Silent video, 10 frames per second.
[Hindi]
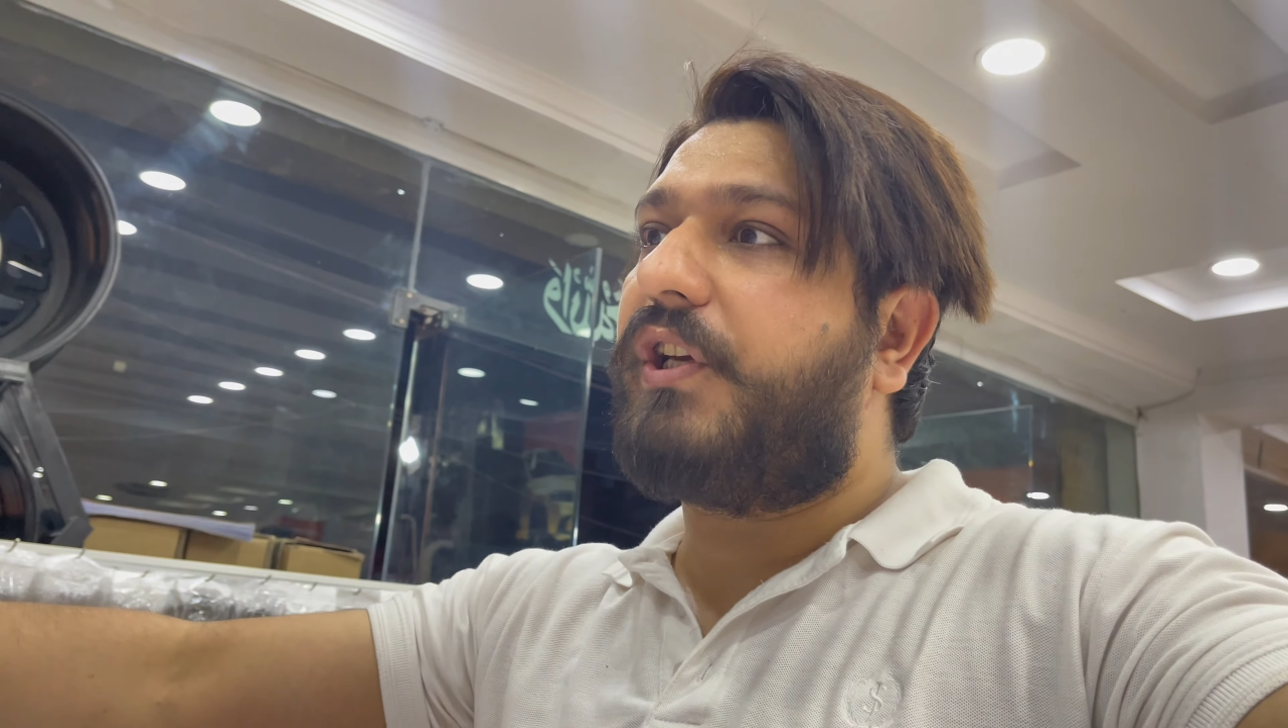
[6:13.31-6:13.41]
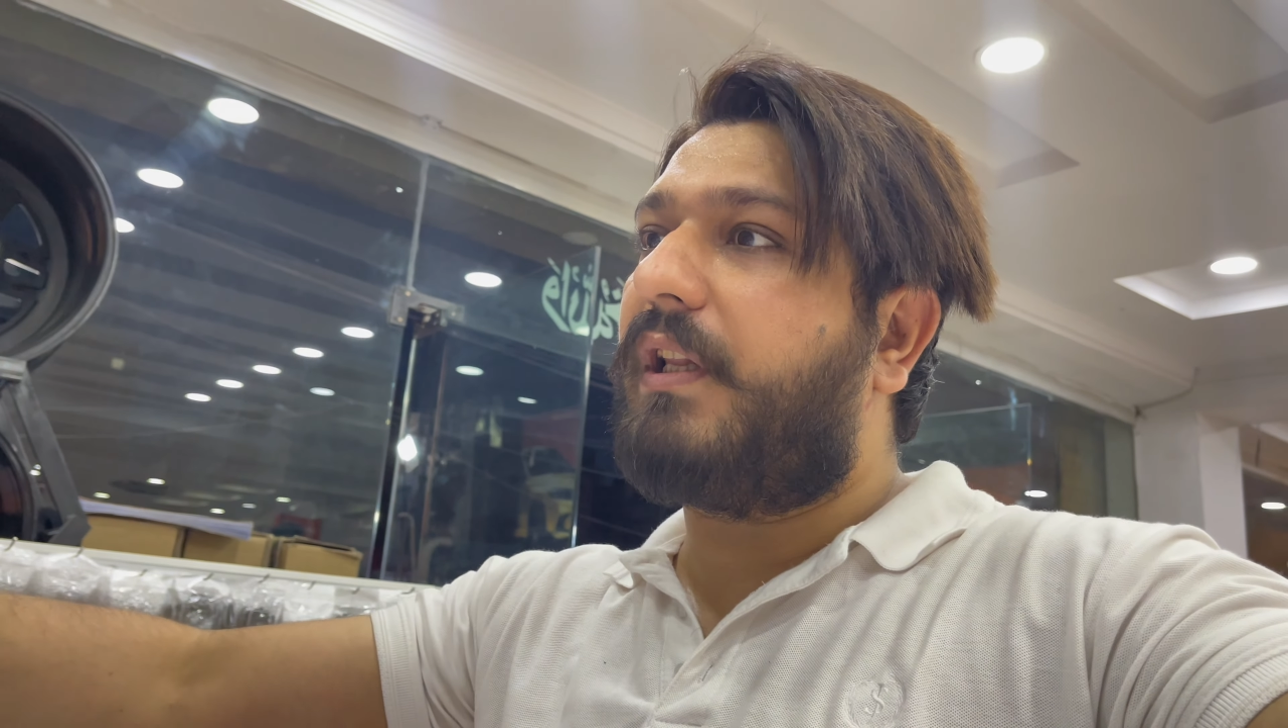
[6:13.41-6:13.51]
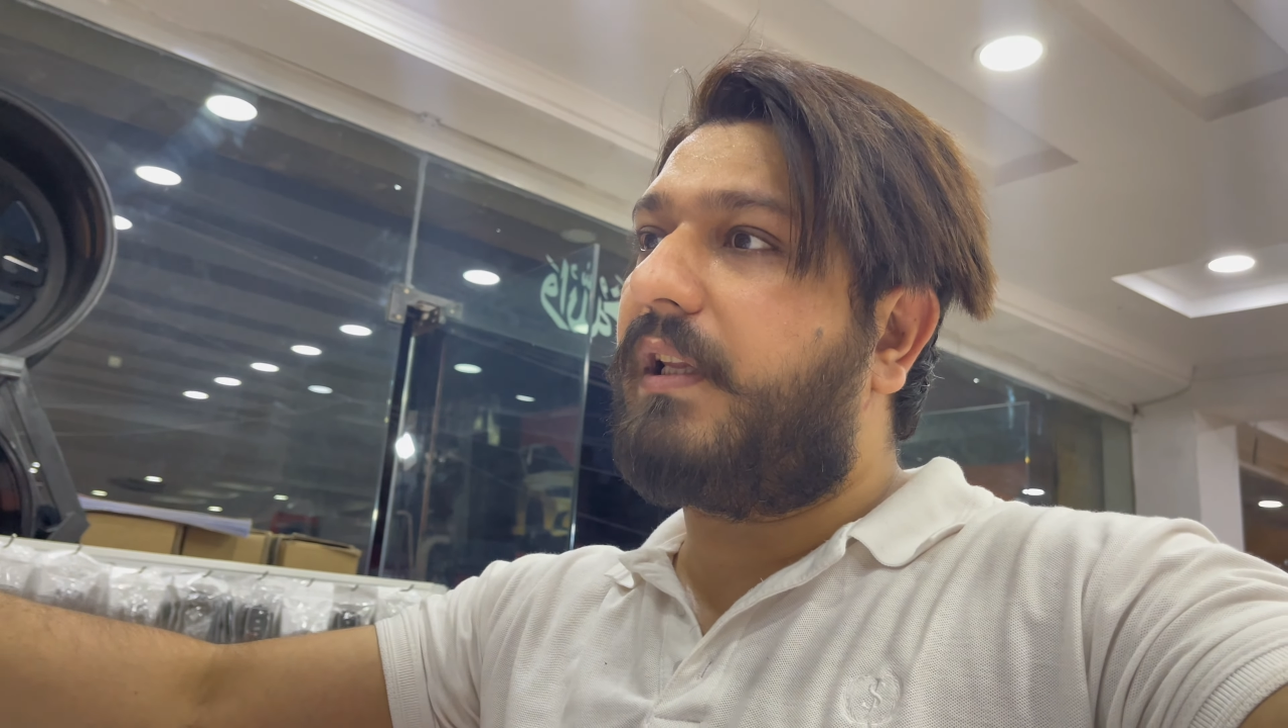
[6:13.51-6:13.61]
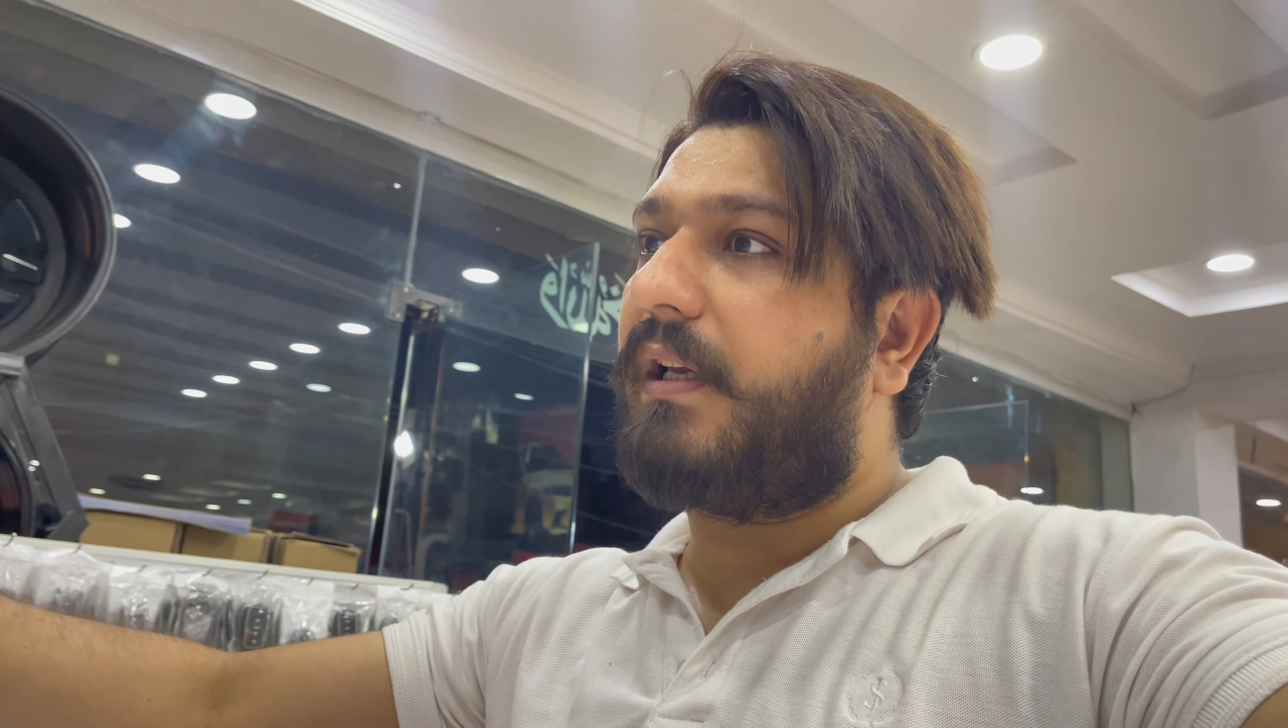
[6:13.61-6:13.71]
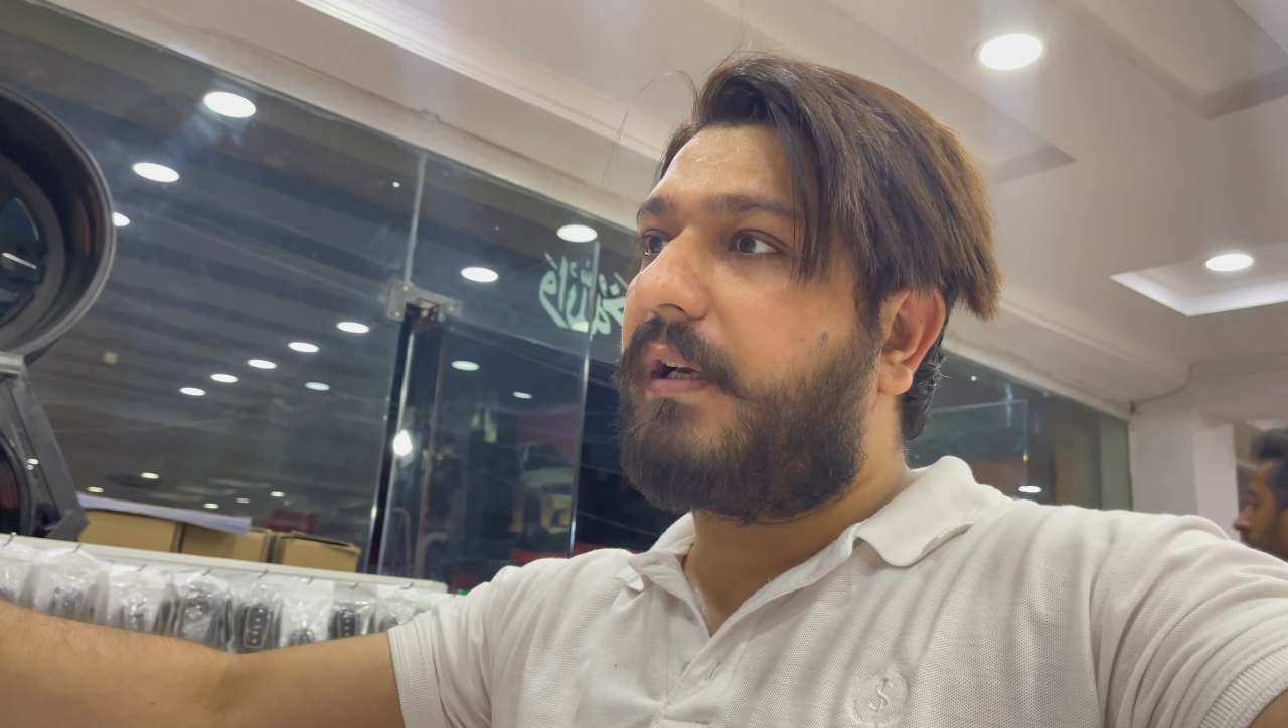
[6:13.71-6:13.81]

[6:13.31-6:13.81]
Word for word: छीन लिया